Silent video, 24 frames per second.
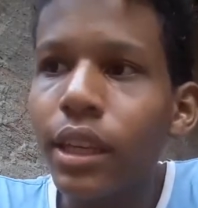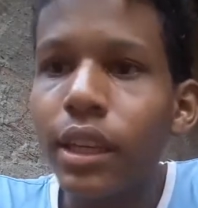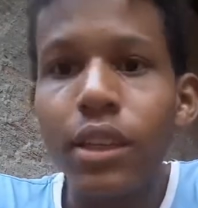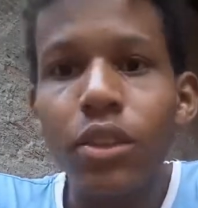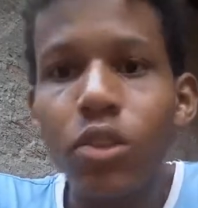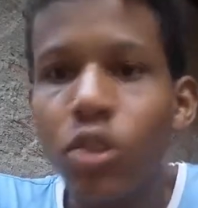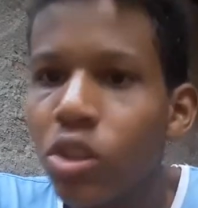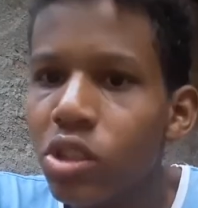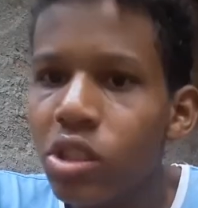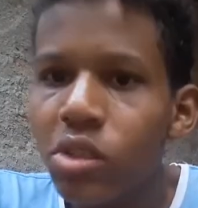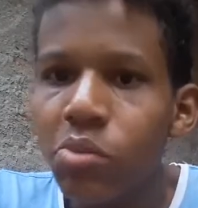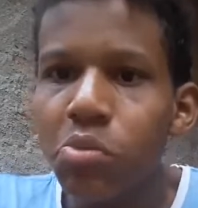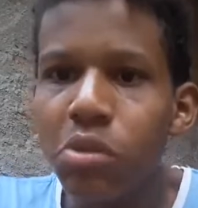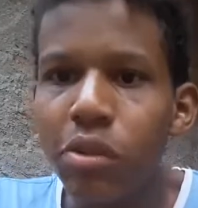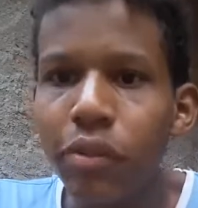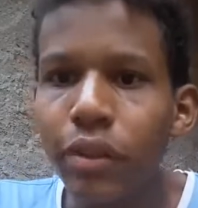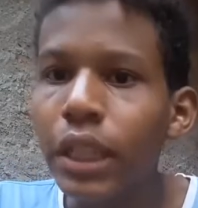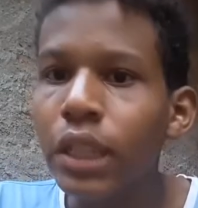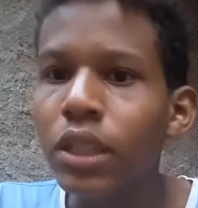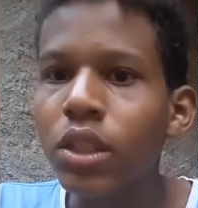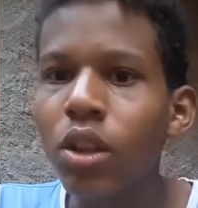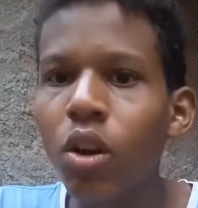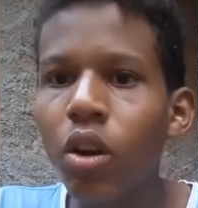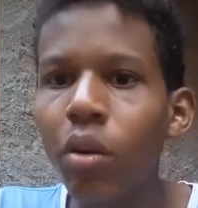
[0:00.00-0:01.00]
Nós somos uma
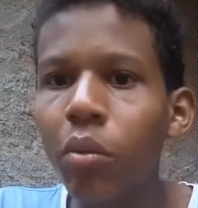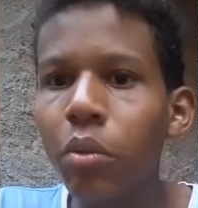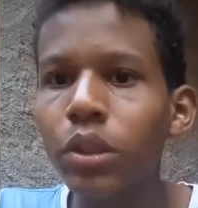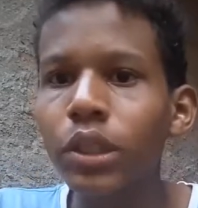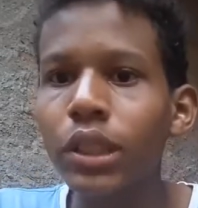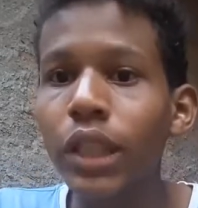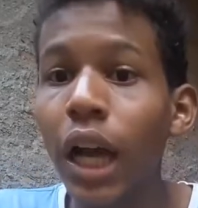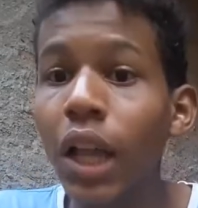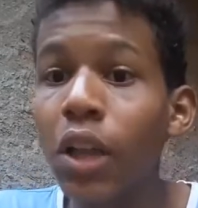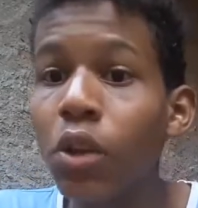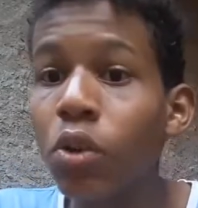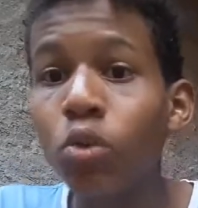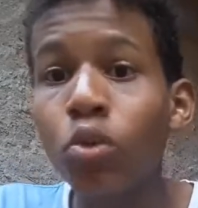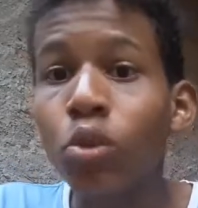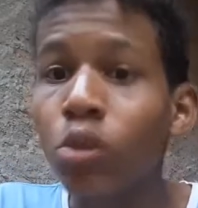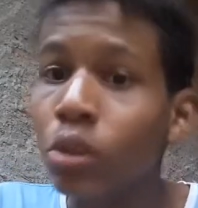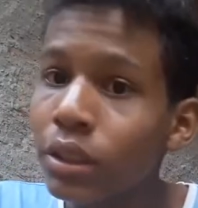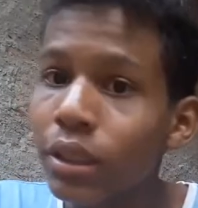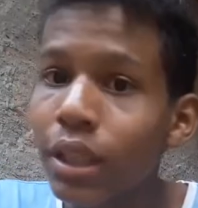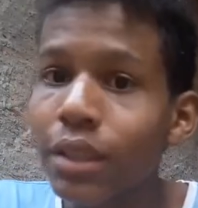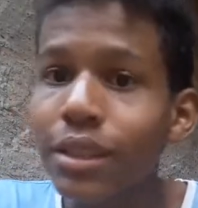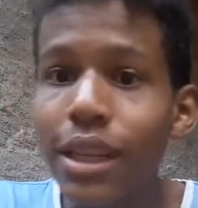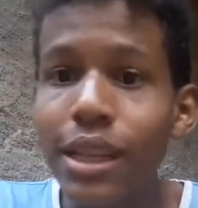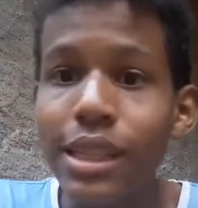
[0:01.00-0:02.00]
verdadeira comunidade, eu estou
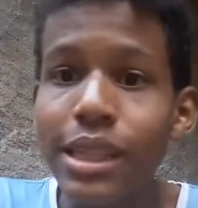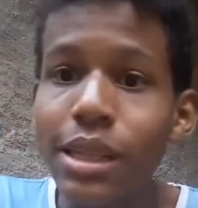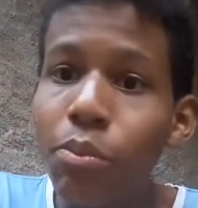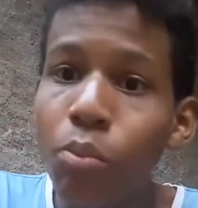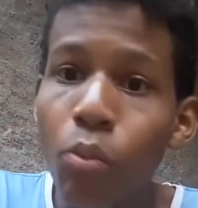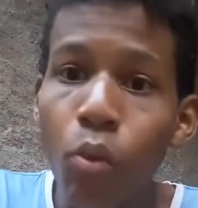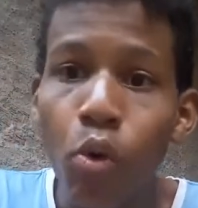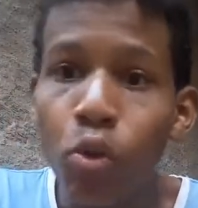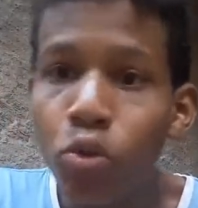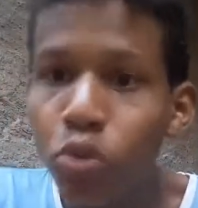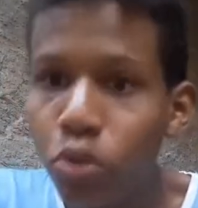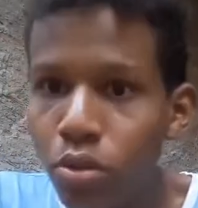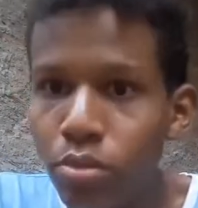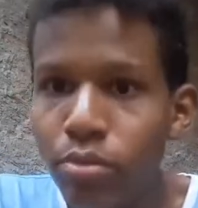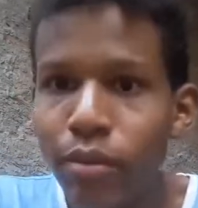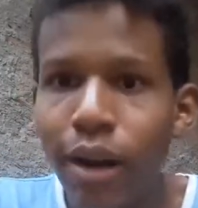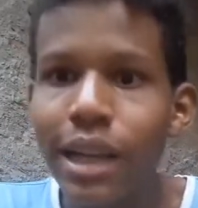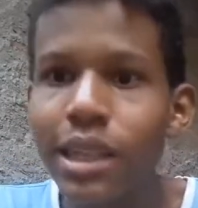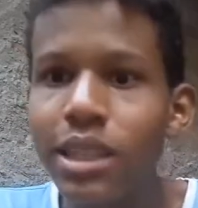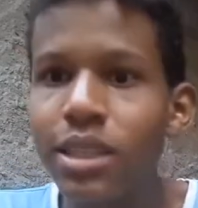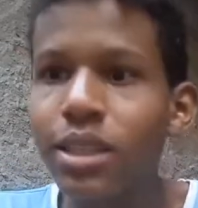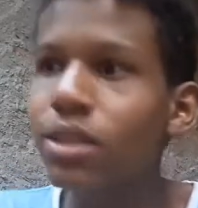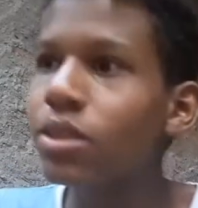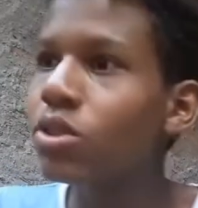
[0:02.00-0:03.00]
tentando trazer muito
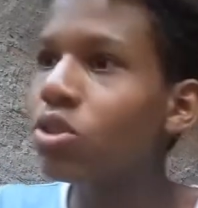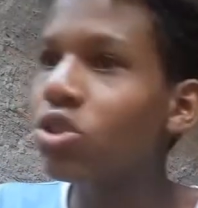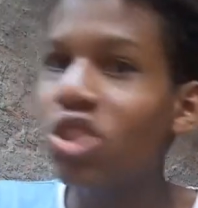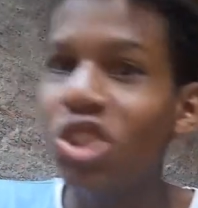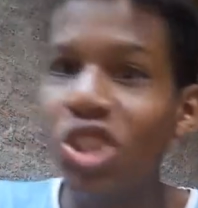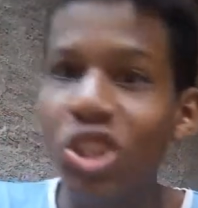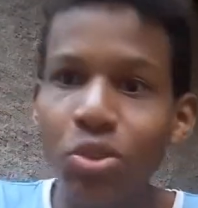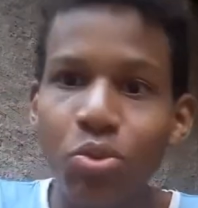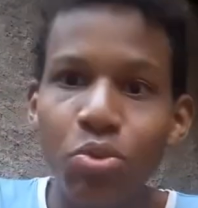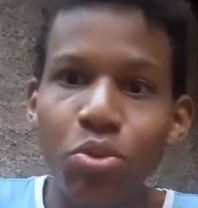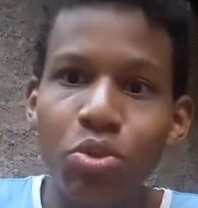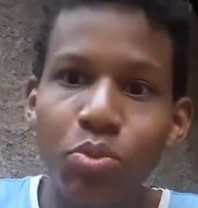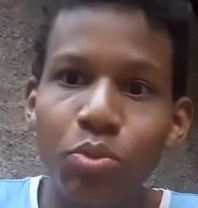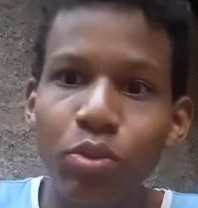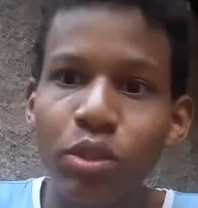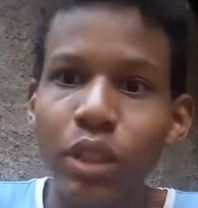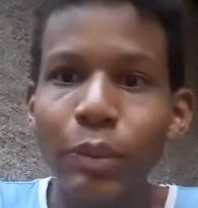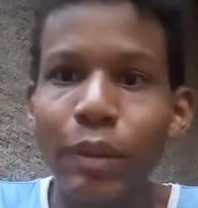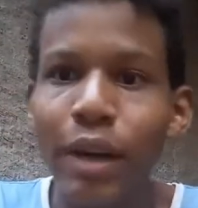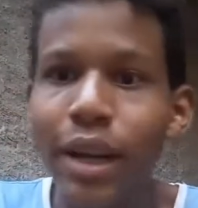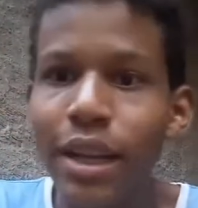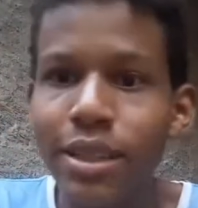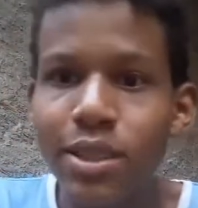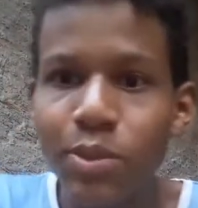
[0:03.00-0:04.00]
mais dinos, muito
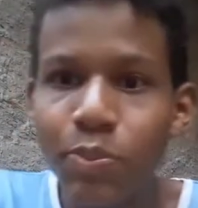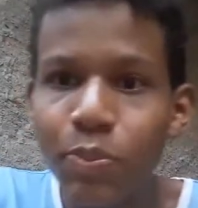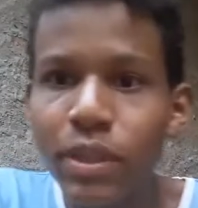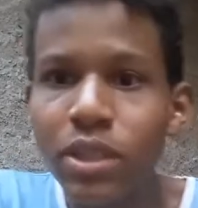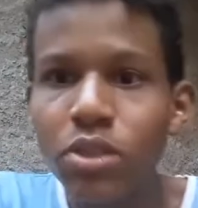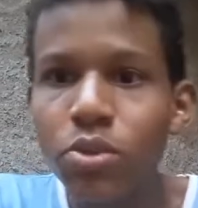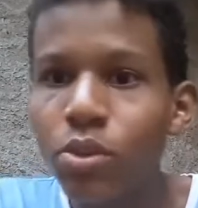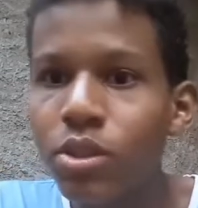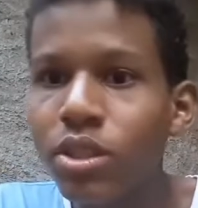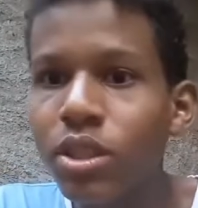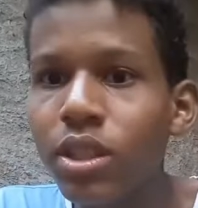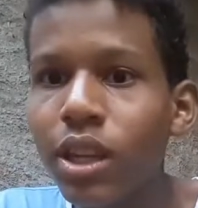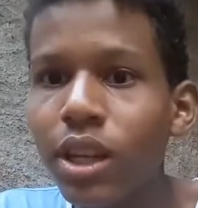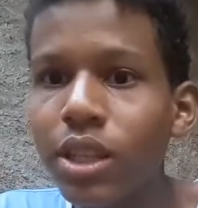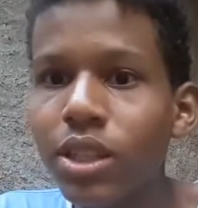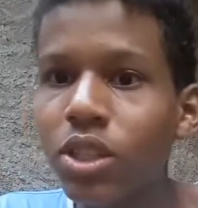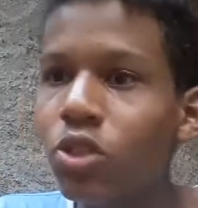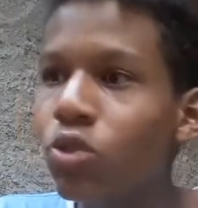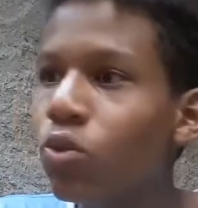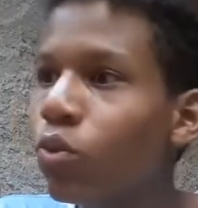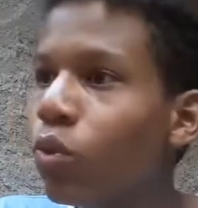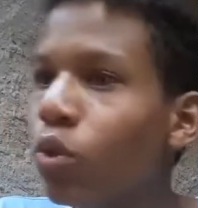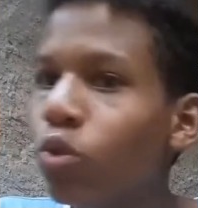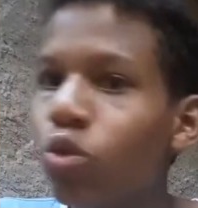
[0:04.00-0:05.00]
mais pessoas que
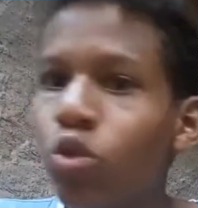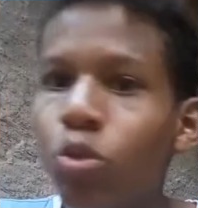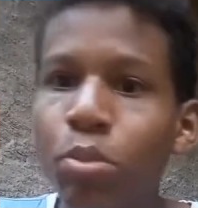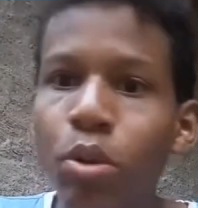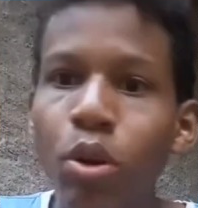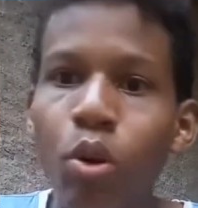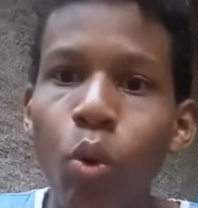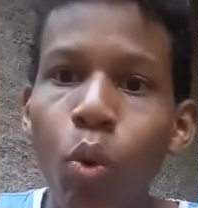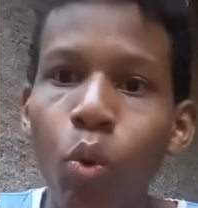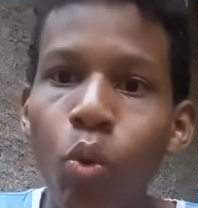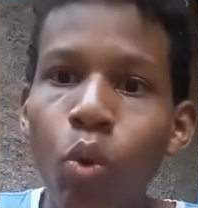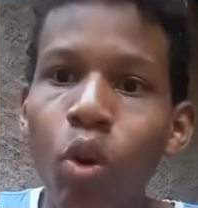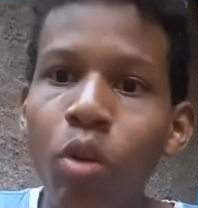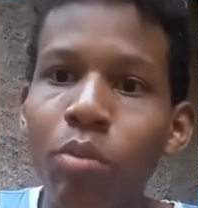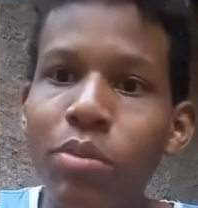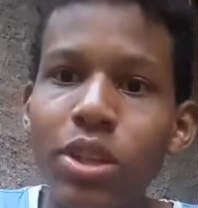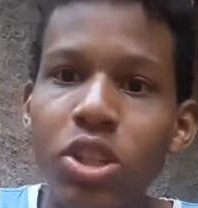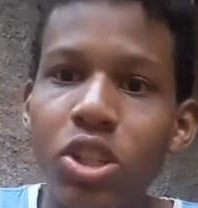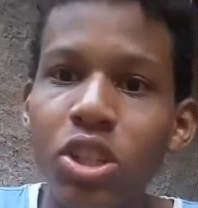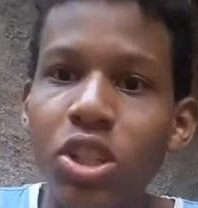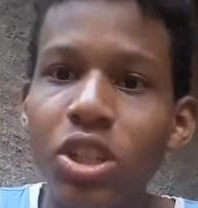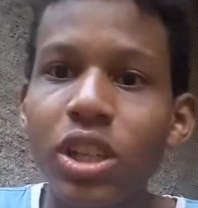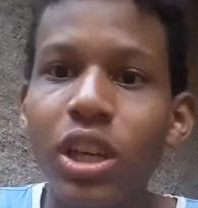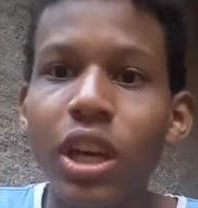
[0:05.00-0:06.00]
assistem o YouTube com o nome
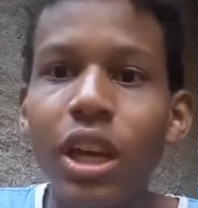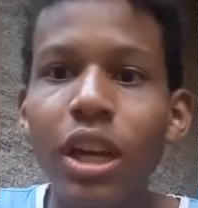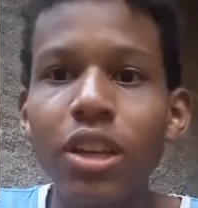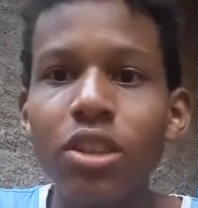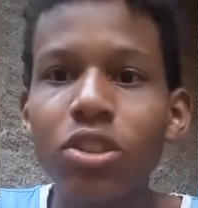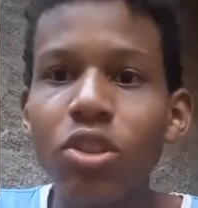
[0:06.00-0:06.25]
de,